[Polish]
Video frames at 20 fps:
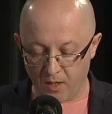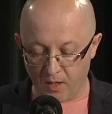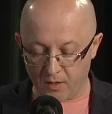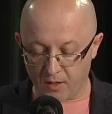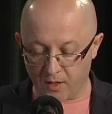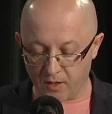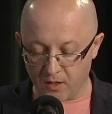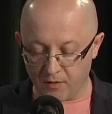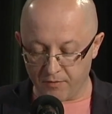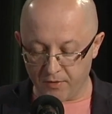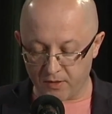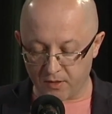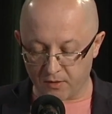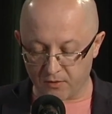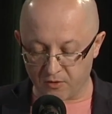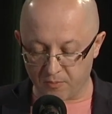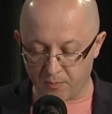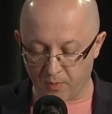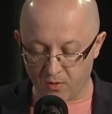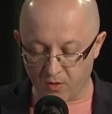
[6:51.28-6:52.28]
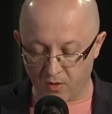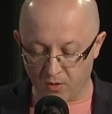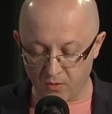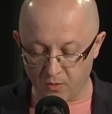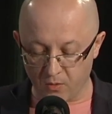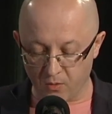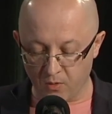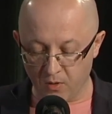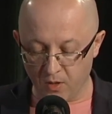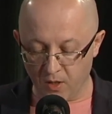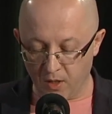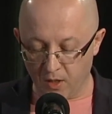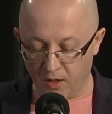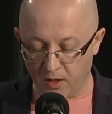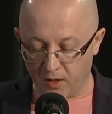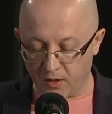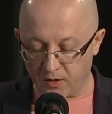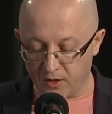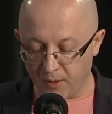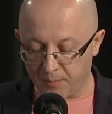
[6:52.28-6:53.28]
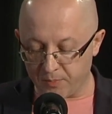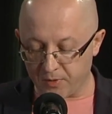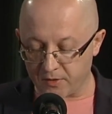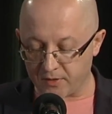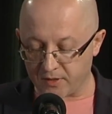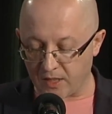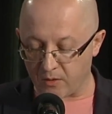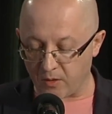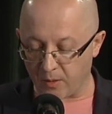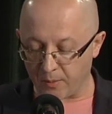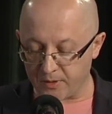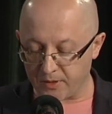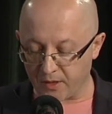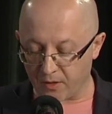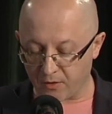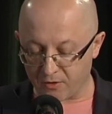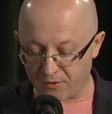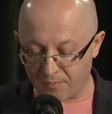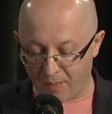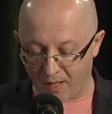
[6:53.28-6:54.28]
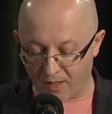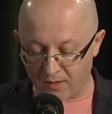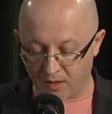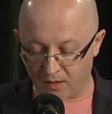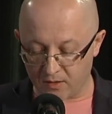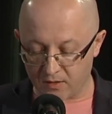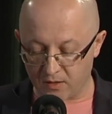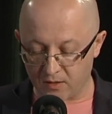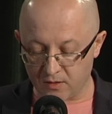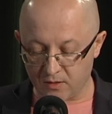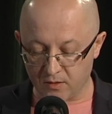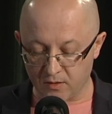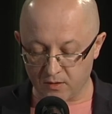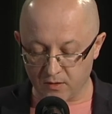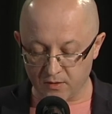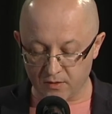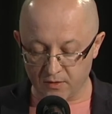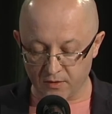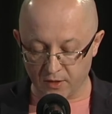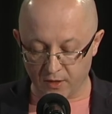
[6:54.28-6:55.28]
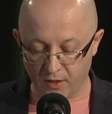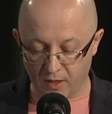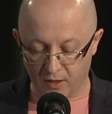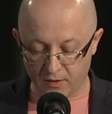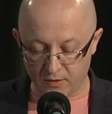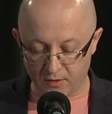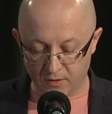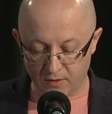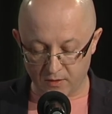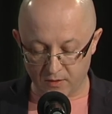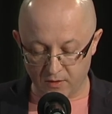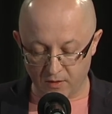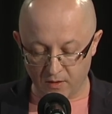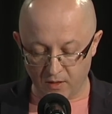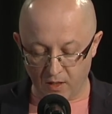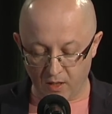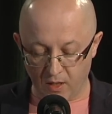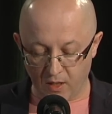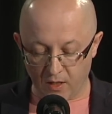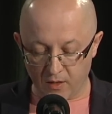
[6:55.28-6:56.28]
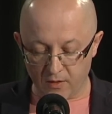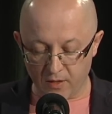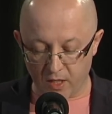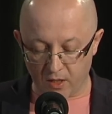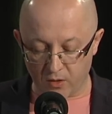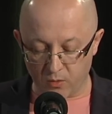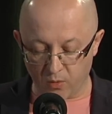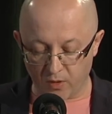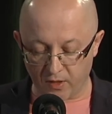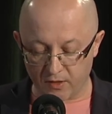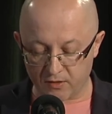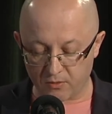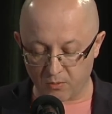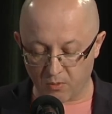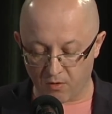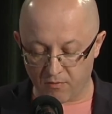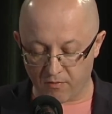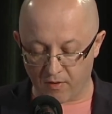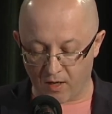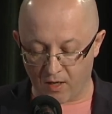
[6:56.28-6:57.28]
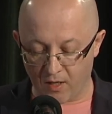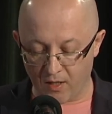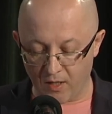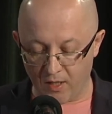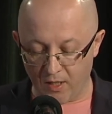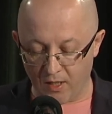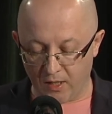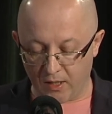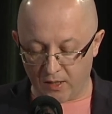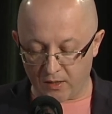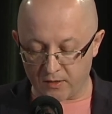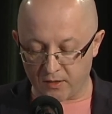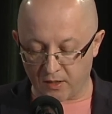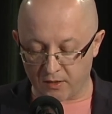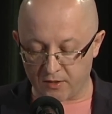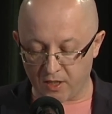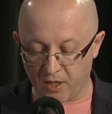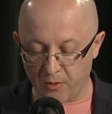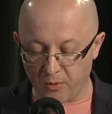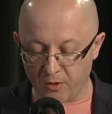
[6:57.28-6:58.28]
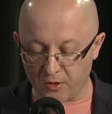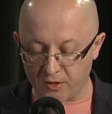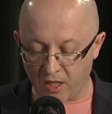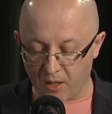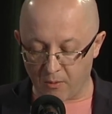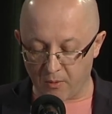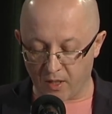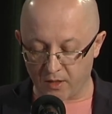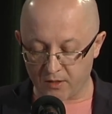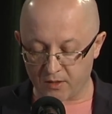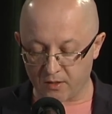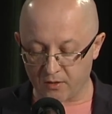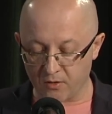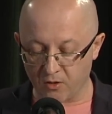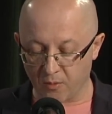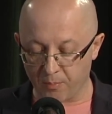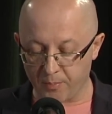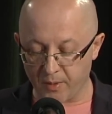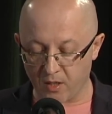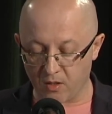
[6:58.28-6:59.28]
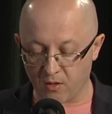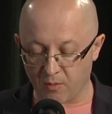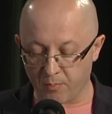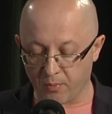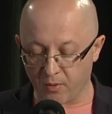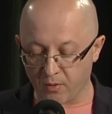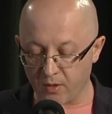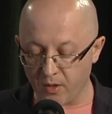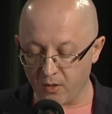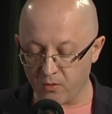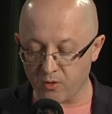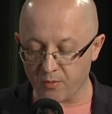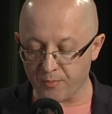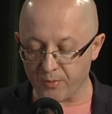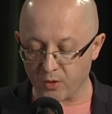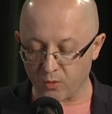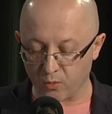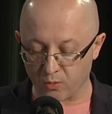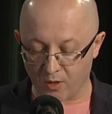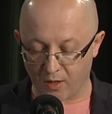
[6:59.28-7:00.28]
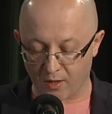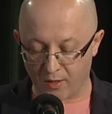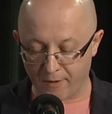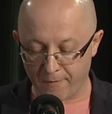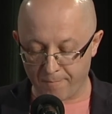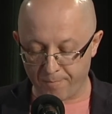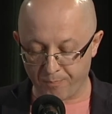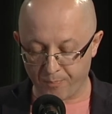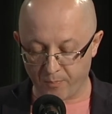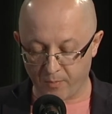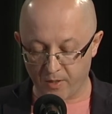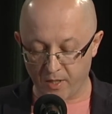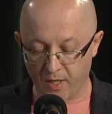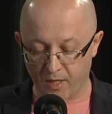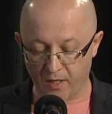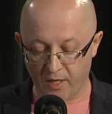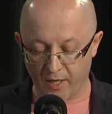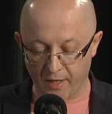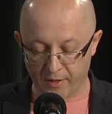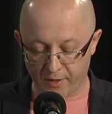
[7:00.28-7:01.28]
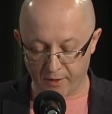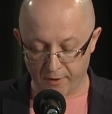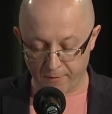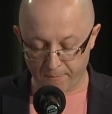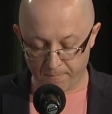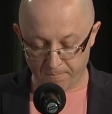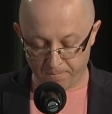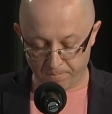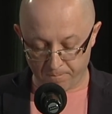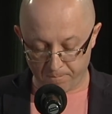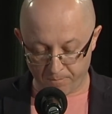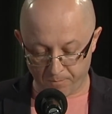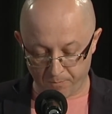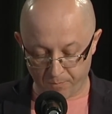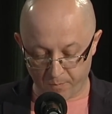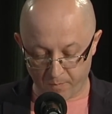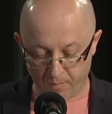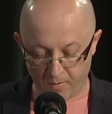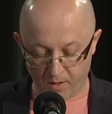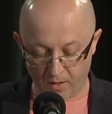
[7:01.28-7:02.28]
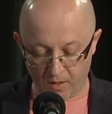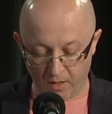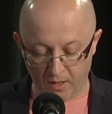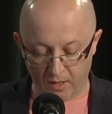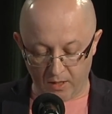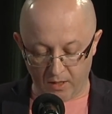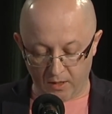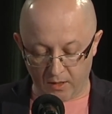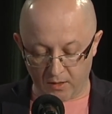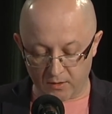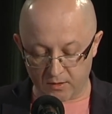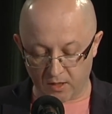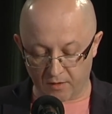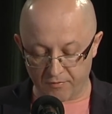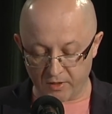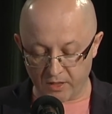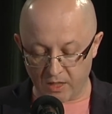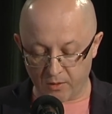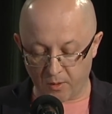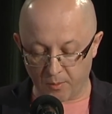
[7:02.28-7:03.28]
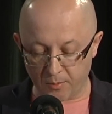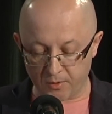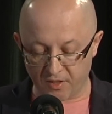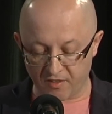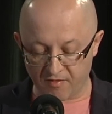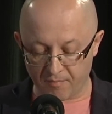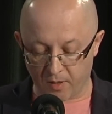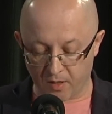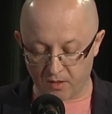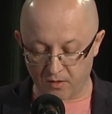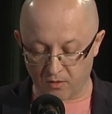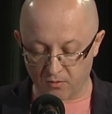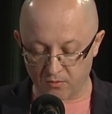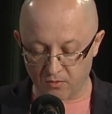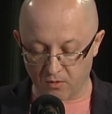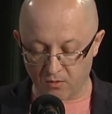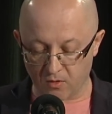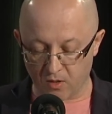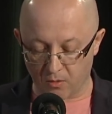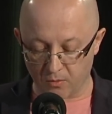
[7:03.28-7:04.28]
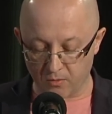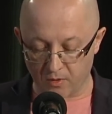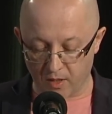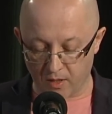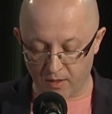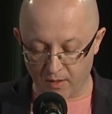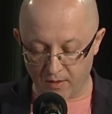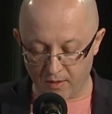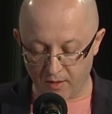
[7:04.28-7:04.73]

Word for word: Kiedy wyszedł z pokoju, nie przestałam się rozpadać i znikać. Niektóre słowa zaczęły działać dopiero po kilku minutach, jak leki. Zawinęłam się w pachnącą kołdrę.